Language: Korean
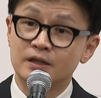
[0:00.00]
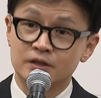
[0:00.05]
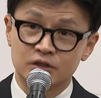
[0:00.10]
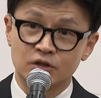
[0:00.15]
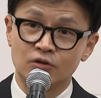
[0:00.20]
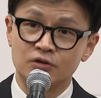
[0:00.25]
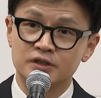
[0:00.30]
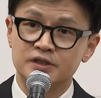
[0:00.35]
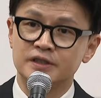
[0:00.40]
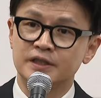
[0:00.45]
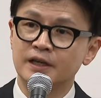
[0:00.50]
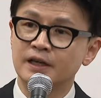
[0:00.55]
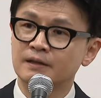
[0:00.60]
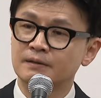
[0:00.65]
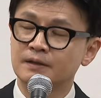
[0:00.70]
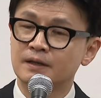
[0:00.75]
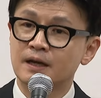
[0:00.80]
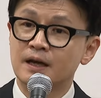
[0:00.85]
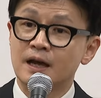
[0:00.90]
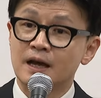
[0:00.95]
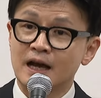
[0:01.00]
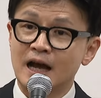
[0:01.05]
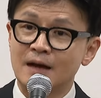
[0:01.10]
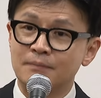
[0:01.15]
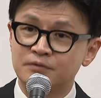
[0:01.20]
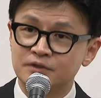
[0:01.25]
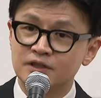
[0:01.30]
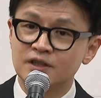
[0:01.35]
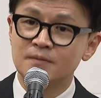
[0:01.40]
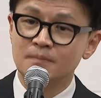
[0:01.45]
정치에
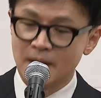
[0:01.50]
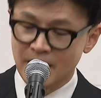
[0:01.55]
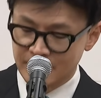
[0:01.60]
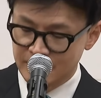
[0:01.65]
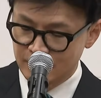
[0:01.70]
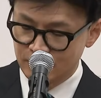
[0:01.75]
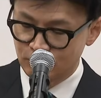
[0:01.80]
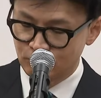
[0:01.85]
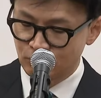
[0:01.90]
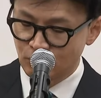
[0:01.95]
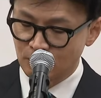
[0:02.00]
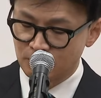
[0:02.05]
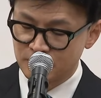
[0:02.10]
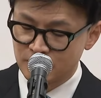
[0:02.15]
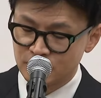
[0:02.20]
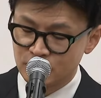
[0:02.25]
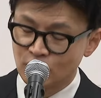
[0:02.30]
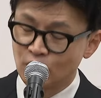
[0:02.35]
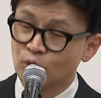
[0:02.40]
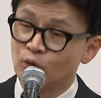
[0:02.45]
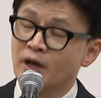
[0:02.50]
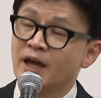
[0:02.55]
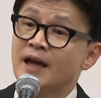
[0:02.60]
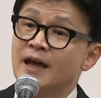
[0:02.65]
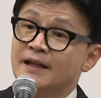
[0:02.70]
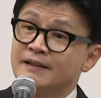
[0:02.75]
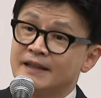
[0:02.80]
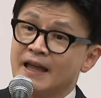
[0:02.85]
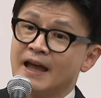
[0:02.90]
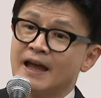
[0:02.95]
값을 매길 수 없을 정도의
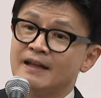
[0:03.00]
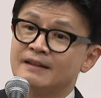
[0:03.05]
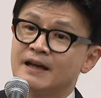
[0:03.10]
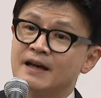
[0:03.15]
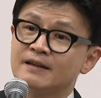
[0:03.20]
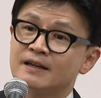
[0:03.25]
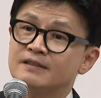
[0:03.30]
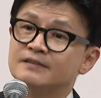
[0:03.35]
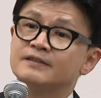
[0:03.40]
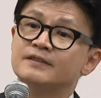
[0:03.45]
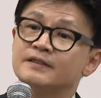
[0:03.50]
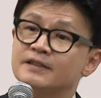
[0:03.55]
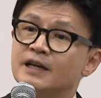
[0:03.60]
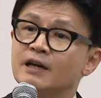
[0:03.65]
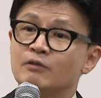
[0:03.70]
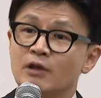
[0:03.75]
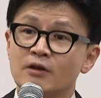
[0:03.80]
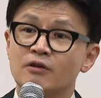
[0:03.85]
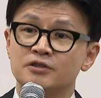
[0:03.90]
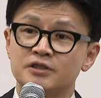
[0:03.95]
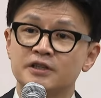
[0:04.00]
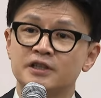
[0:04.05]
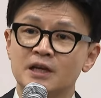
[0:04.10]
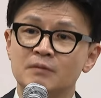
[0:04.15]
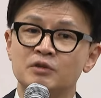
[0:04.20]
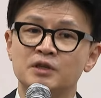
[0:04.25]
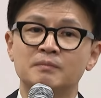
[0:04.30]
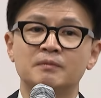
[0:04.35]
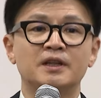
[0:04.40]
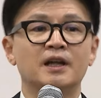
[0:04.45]
대단한 승리가 될 것이기
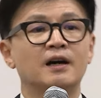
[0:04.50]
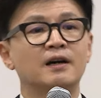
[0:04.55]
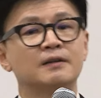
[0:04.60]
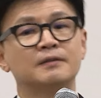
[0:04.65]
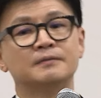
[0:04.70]
때문입니다.